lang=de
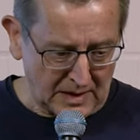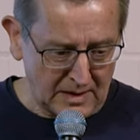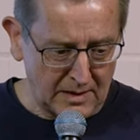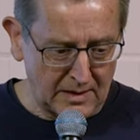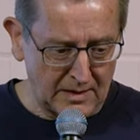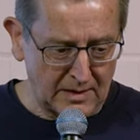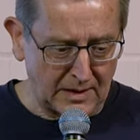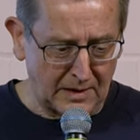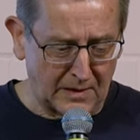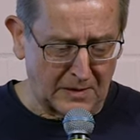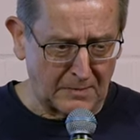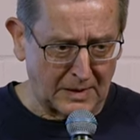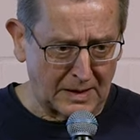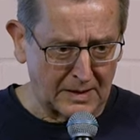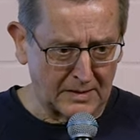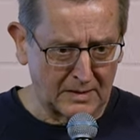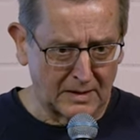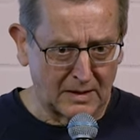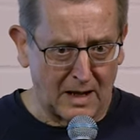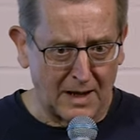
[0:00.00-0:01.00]
Äh, die
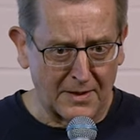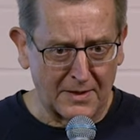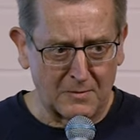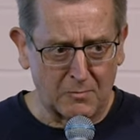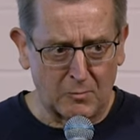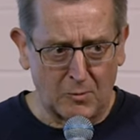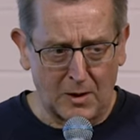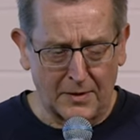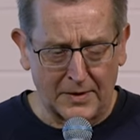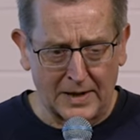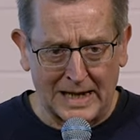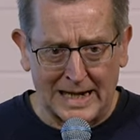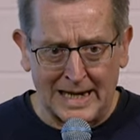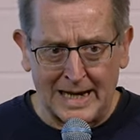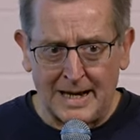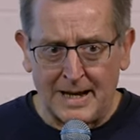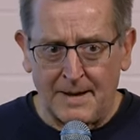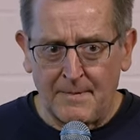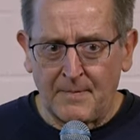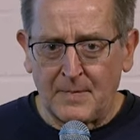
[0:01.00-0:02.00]
zweite Antwort
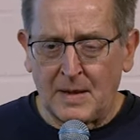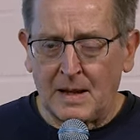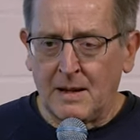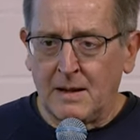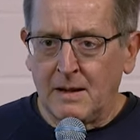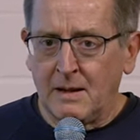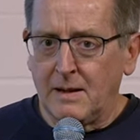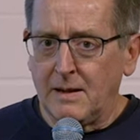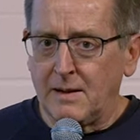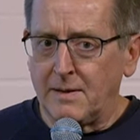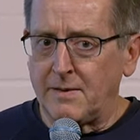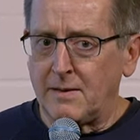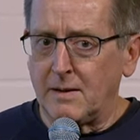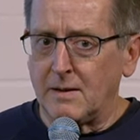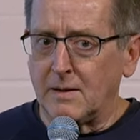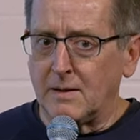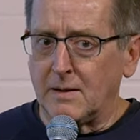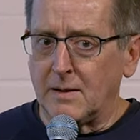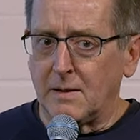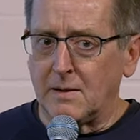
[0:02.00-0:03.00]
ist,
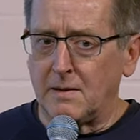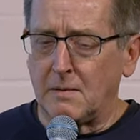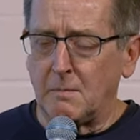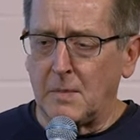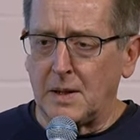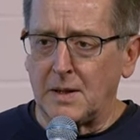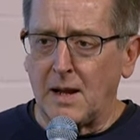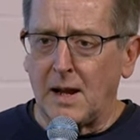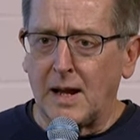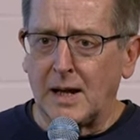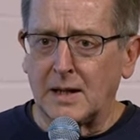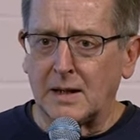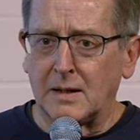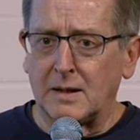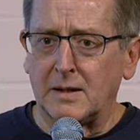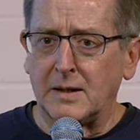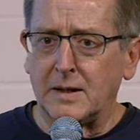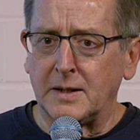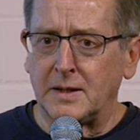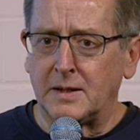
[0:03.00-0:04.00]
dass man
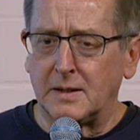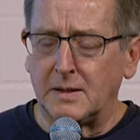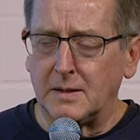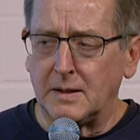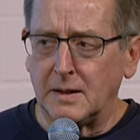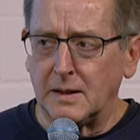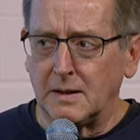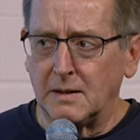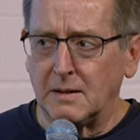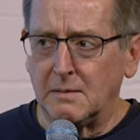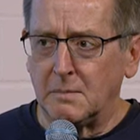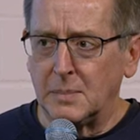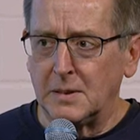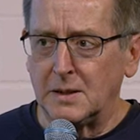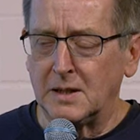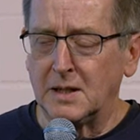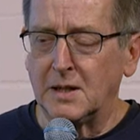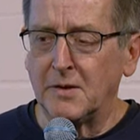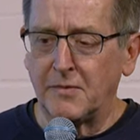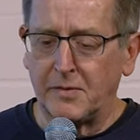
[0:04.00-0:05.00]
eigentlich den
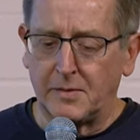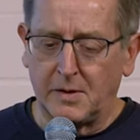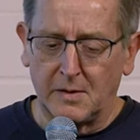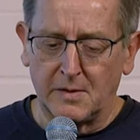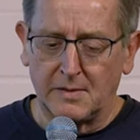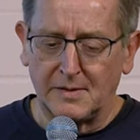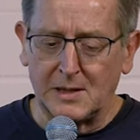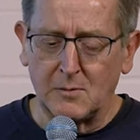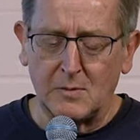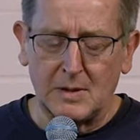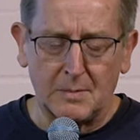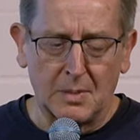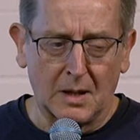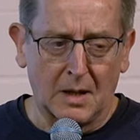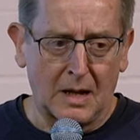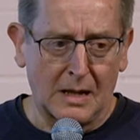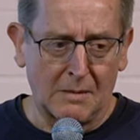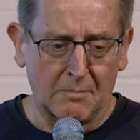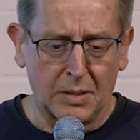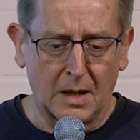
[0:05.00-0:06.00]
Begriff des
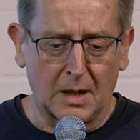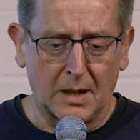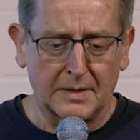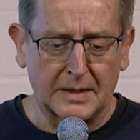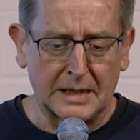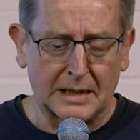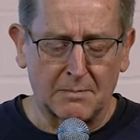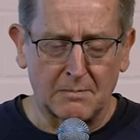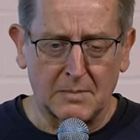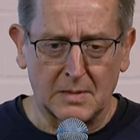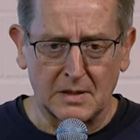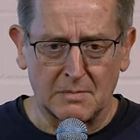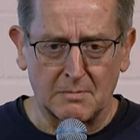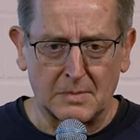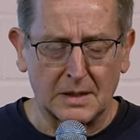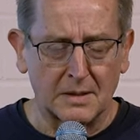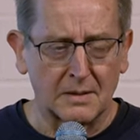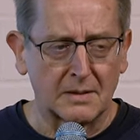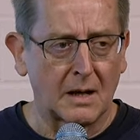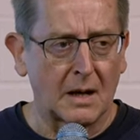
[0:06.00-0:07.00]
neoliberalen Paradigmas
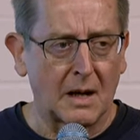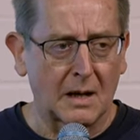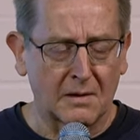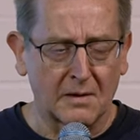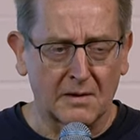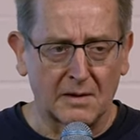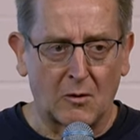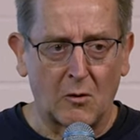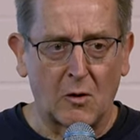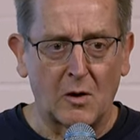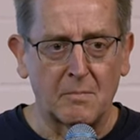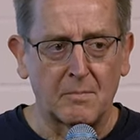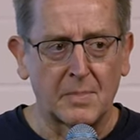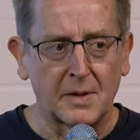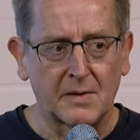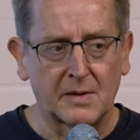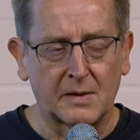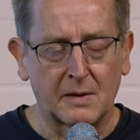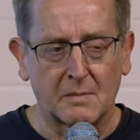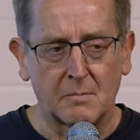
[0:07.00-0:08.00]
meines Erachtens auch ein
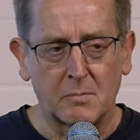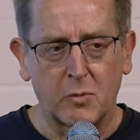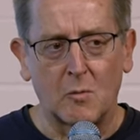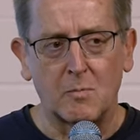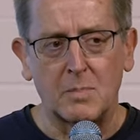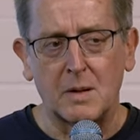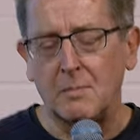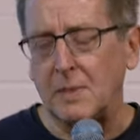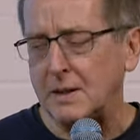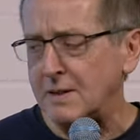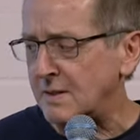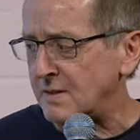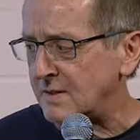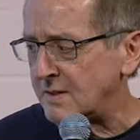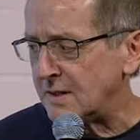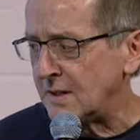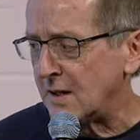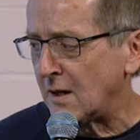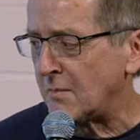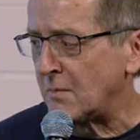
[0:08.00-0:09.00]
bisschen
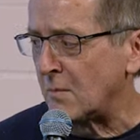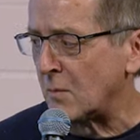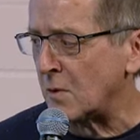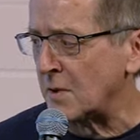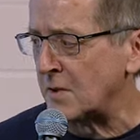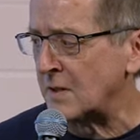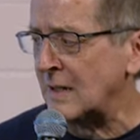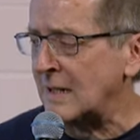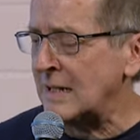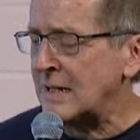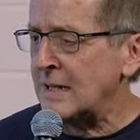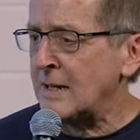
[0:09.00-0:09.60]
problematisieren muss